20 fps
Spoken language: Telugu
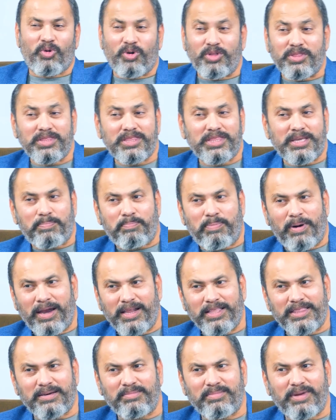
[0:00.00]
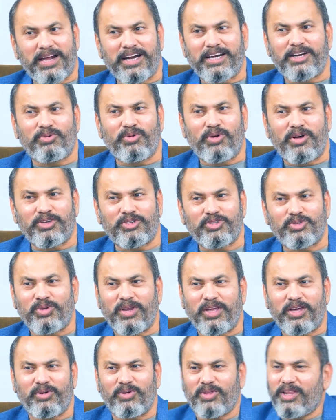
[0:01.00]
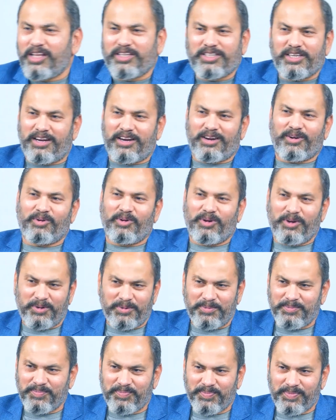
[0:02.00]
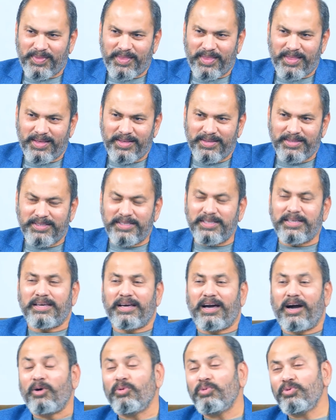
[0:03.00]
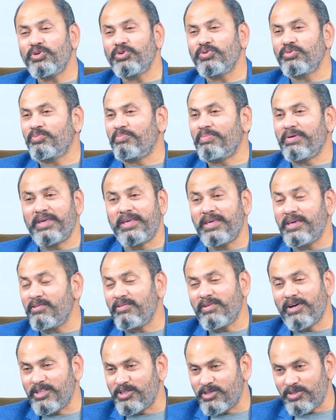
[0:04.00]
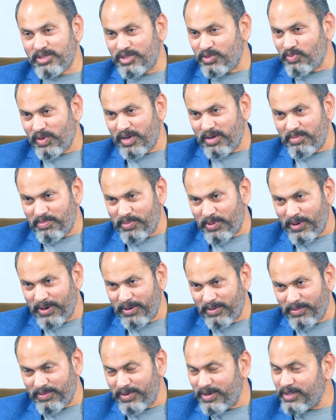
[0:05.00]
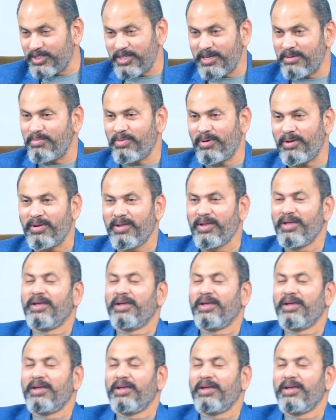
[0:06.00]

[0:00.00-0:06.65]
కొంత ఫలితం నెగిటివ్గా వస్తూనే వదిలేశారనుకోండి సి హౌ యూ బిహేవ్ ఆల్సో ఇస్ వెరీ ఇంపార్టెంట్ ఫర్ ఎగ్జాంపుల్